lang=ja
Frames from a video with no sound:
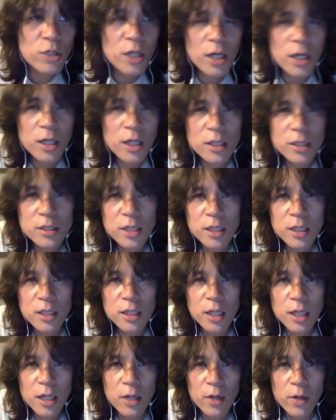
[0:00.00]
原さん
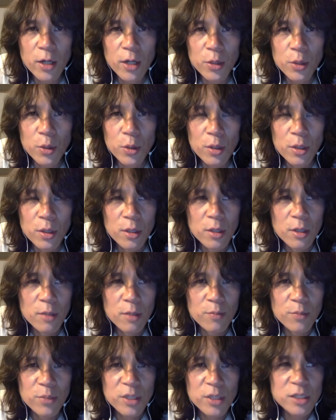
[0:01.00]
なんかはあの
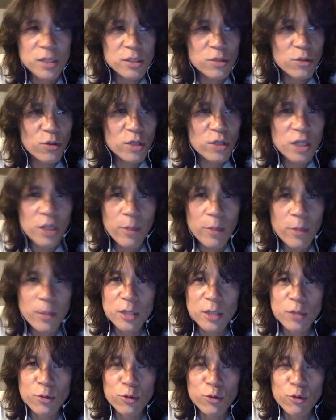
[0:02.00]
ビーズの稲葉
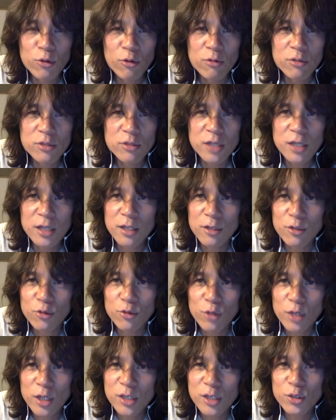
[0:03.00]
さんのトークチャンネル
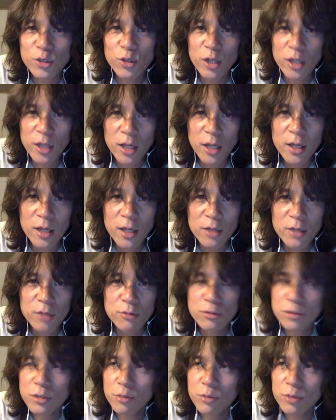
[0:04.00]
のゲストでね
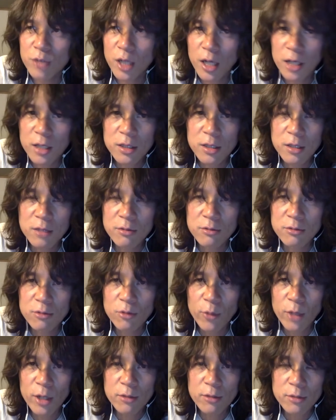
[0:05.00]
YouTube で上がってる
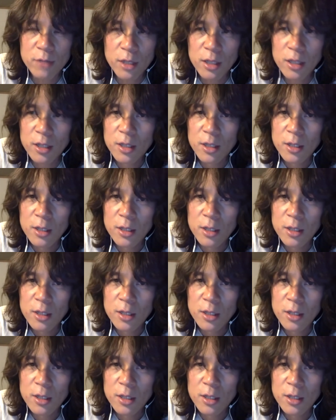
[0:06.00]
のもあるんで、